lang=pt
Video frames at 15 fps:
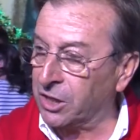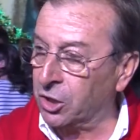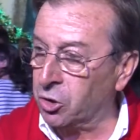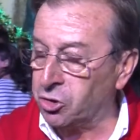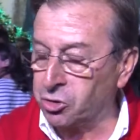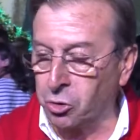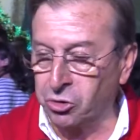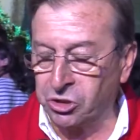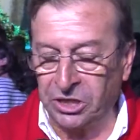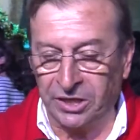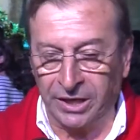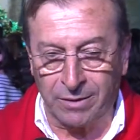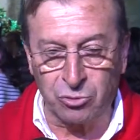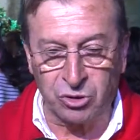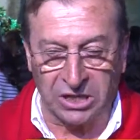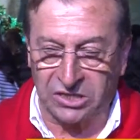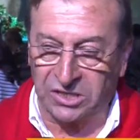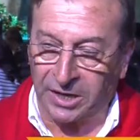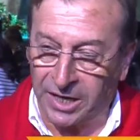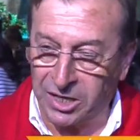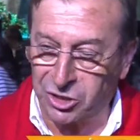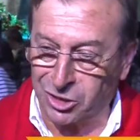que nós consideramos a
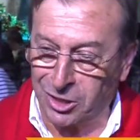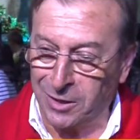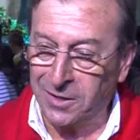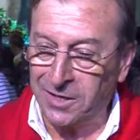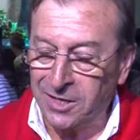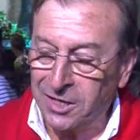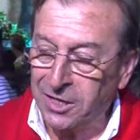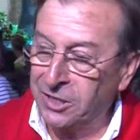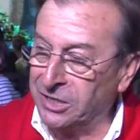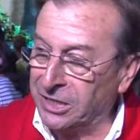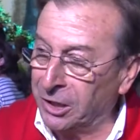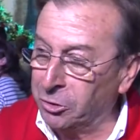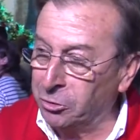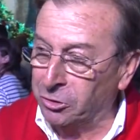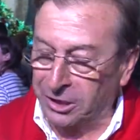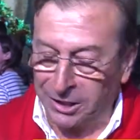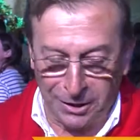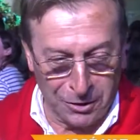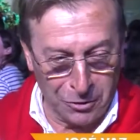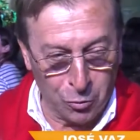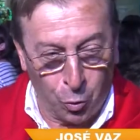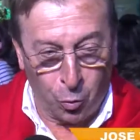cereja, sendo
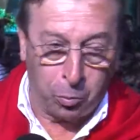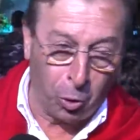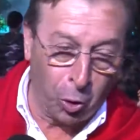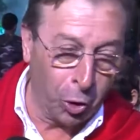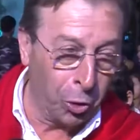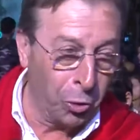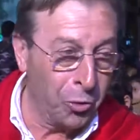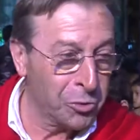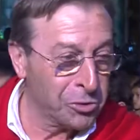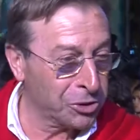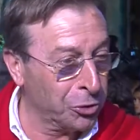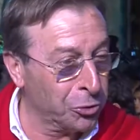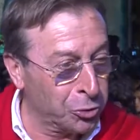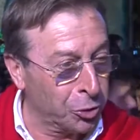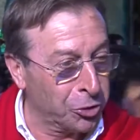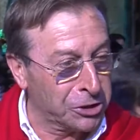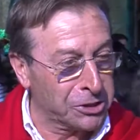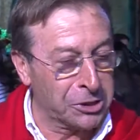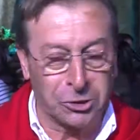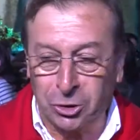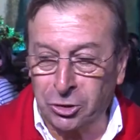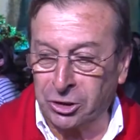que o bolo são todas
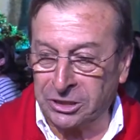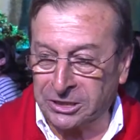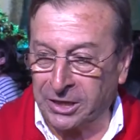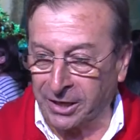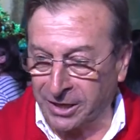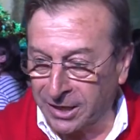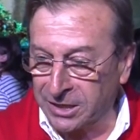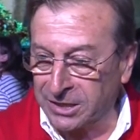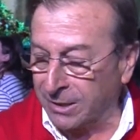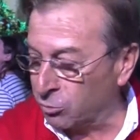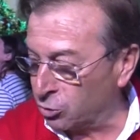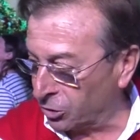as outras que realizamos